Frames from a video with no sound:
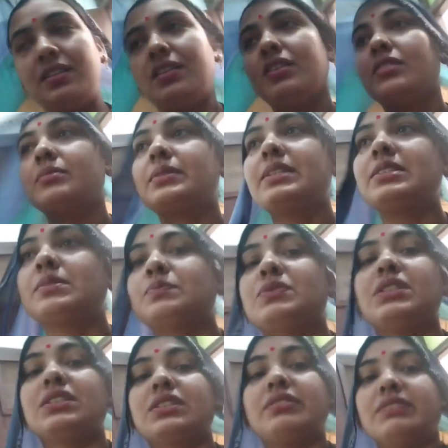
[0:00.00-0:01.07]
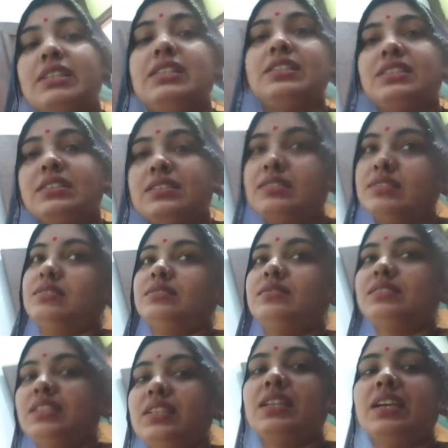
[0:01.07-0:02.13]
और वही जब तक दिवाली
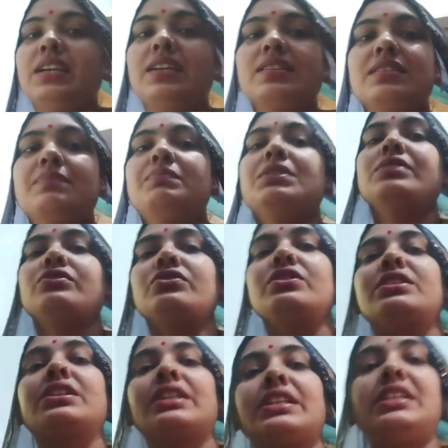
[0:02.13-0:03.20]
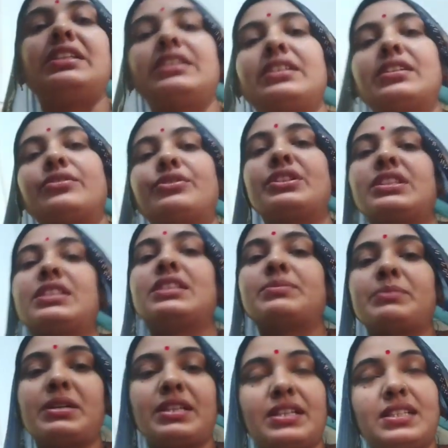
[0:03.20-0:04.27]
नहीं आएगी तब तक तो ये क्लीनिंग का रूटीन है
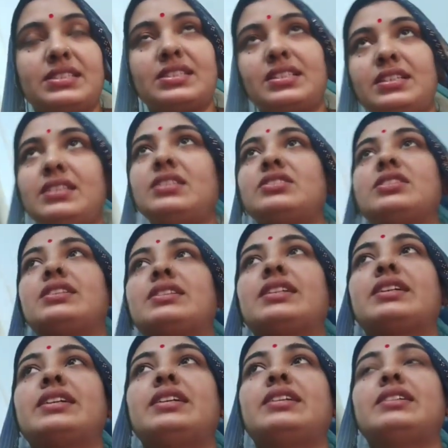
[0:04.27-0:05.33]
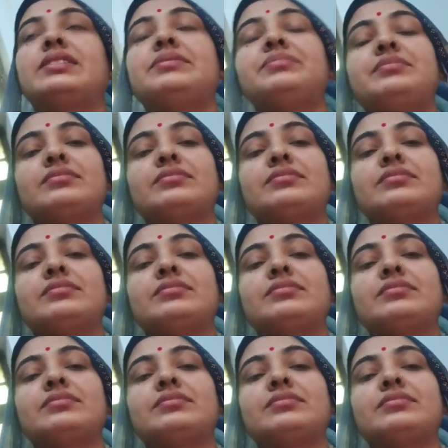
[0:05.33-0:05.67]
हमारा ऐसे ही चलता रहेगा